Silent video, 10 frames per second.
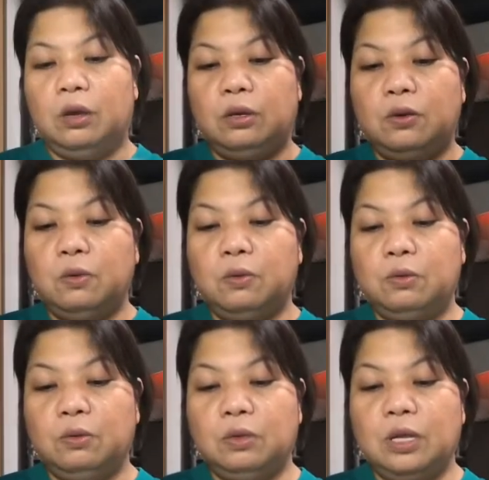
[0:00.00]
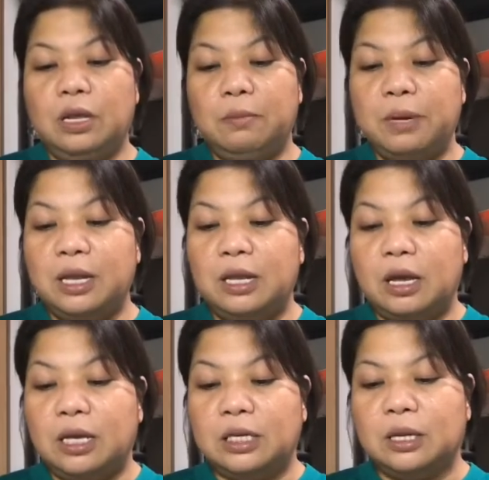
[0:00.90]
yung delivery
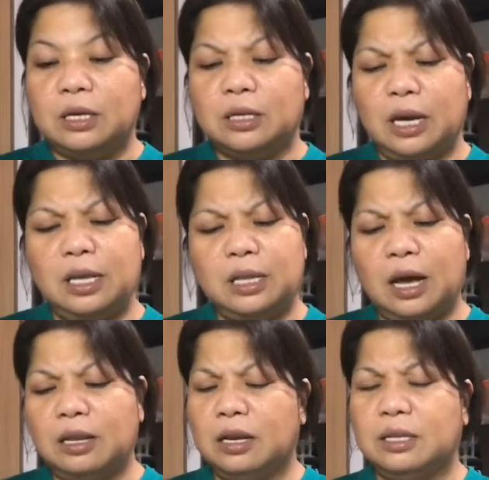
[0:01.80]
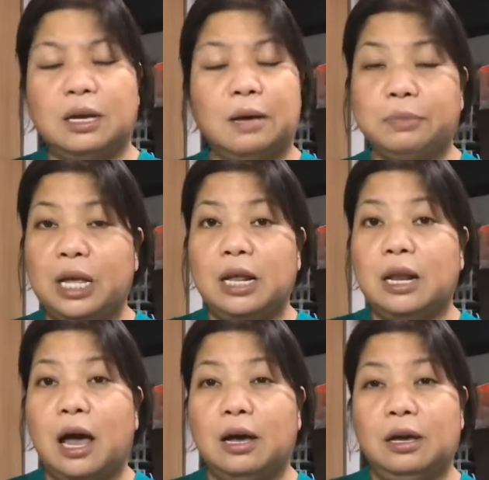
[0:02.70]
niya is nasa 800 something
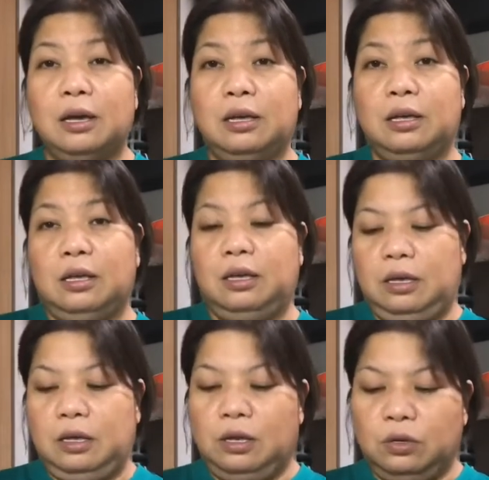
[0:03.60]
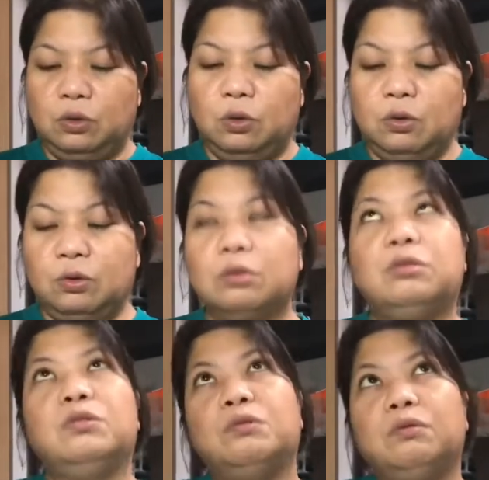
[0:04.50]
lang. So,
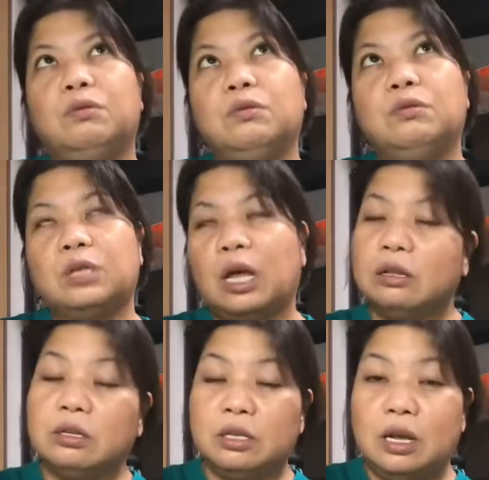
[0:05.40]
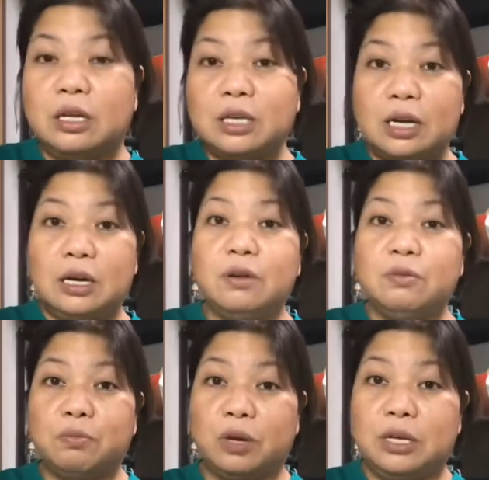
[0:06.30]
yung, yung sandals niya, nasa ganung
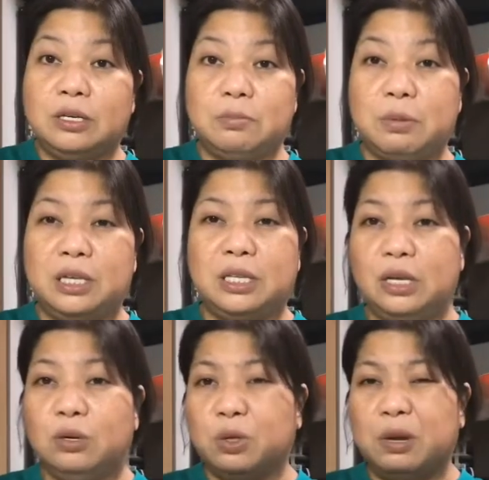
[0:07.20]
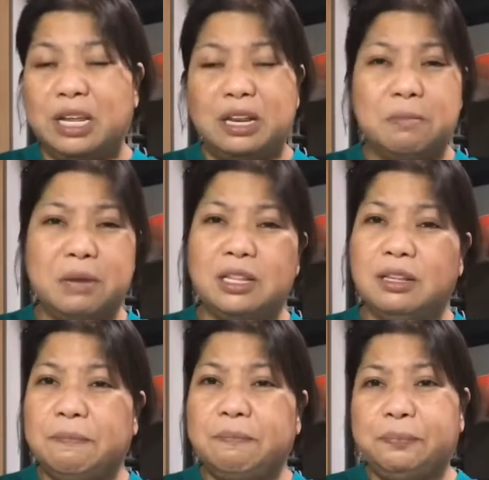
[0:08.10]
price, pricing. Usually naman,
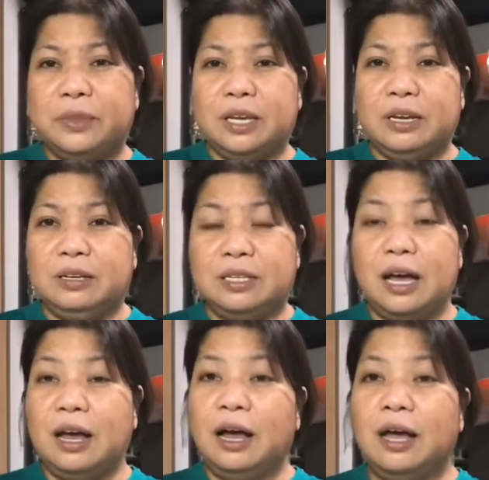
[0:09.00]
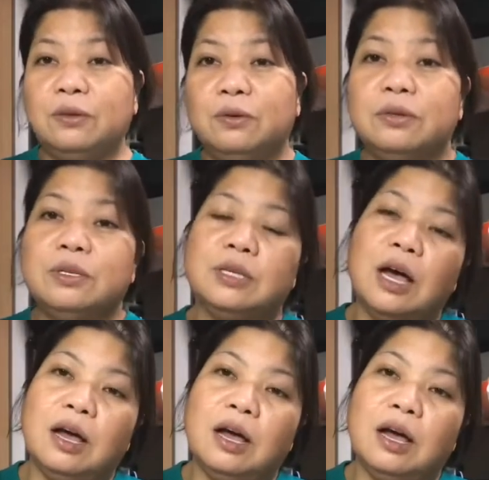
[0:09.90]
sa, ano, sa,